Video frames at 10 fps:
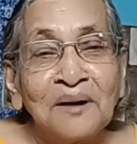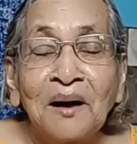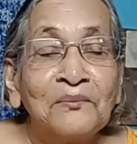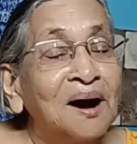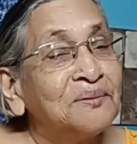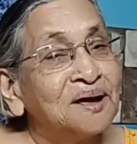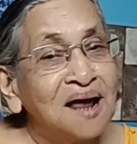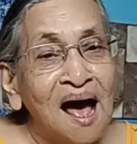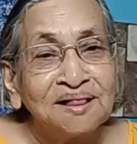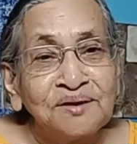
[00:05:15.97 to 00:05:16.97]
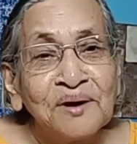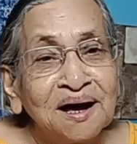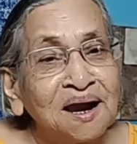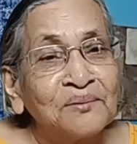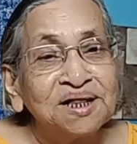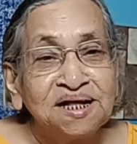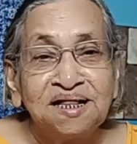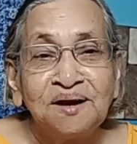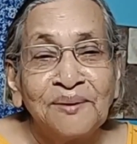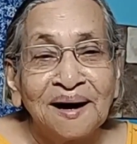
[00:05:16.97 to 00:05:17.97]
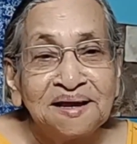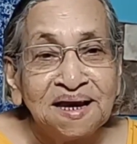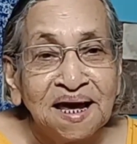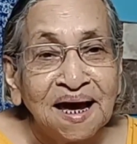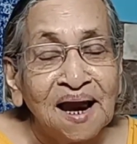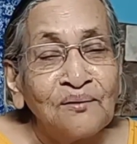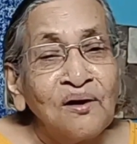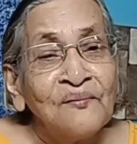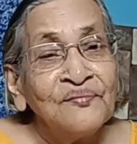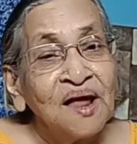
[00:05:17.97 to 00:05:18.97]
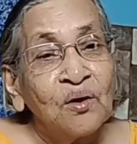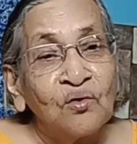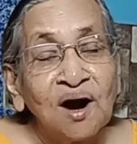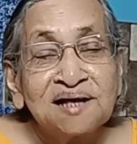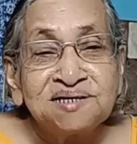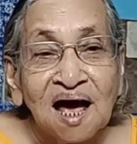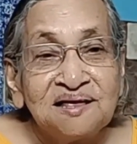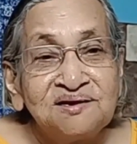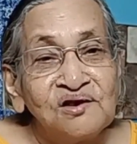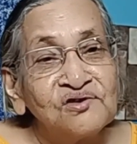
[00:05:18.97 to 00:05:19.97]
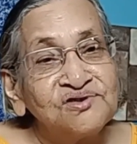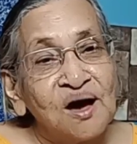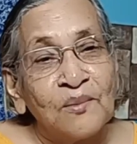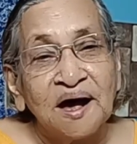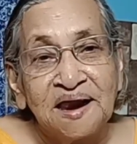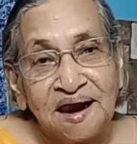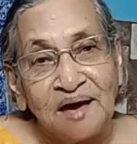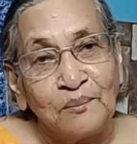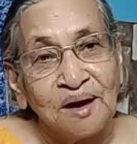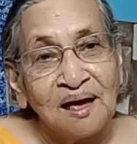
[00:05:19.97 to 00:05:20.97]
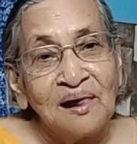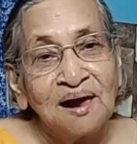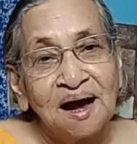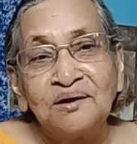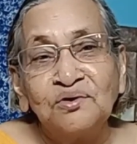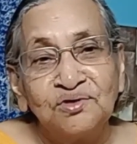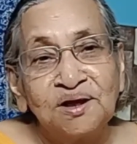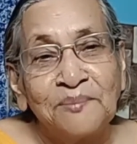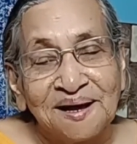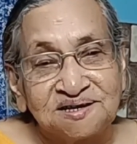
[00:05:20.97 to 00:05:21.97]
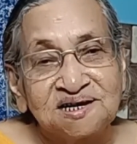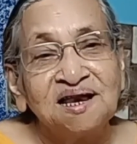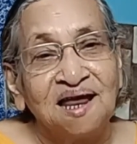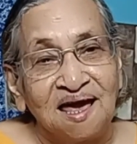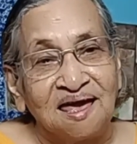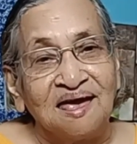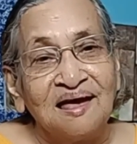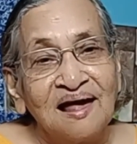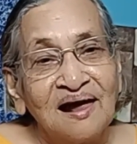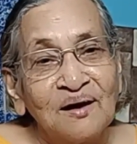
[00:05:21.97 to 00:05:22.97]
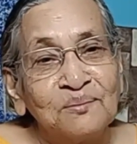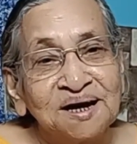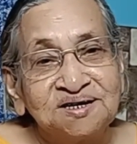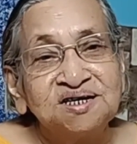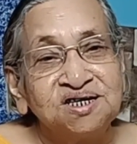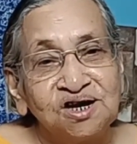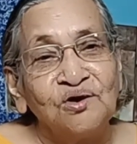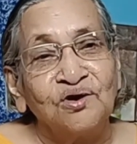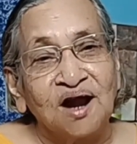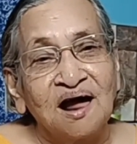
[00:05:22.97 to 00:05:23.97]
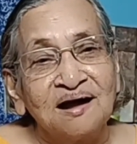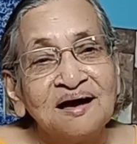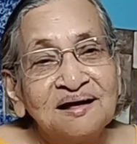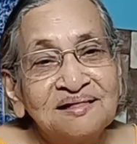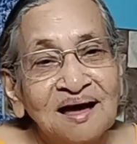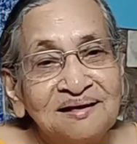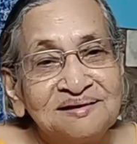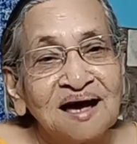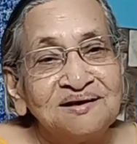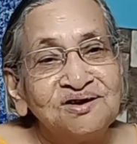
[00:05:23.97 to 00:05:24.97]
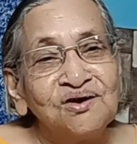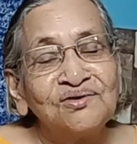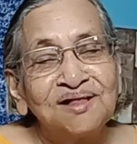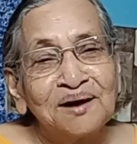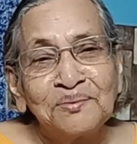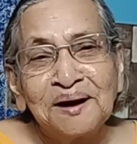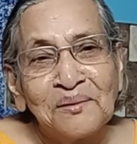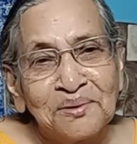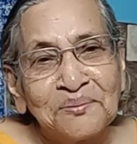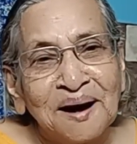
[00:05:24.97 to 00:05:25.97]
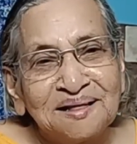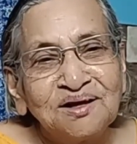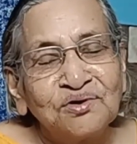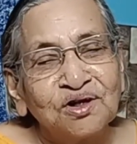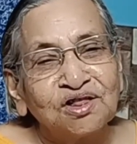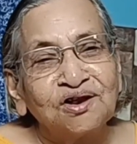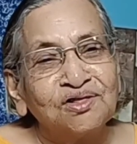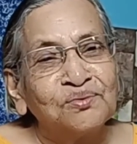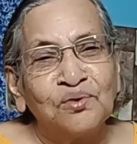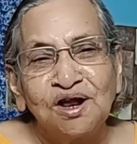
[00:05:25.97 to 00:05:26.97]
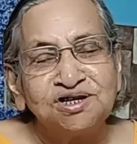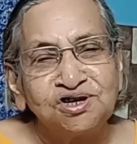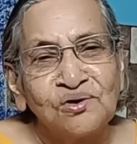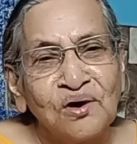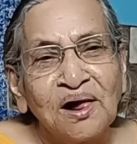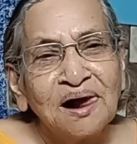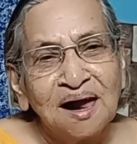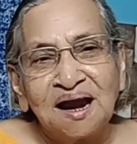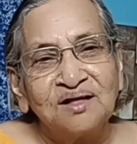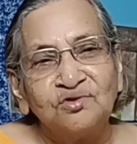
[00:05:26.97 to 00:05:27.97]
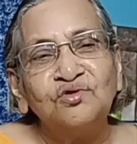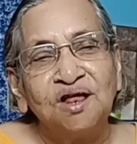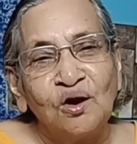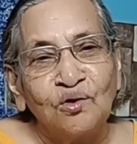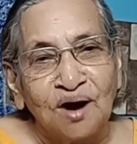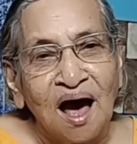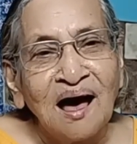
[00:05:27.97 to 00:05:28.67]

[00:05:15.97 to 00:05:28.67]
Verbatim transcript: বাড়ি মানে হাতিবাগানে আমার দিদির বাড়ি নিয়ে গেল ওরা চাইছিল যে আমাকে নেবে কেন ওদের বাচ্চা নেই বাচ্চা ছিল না তাই চাইছিল তারপরে আমার বাড়িতে কথা টথা বলেছিল এরা তো দিল না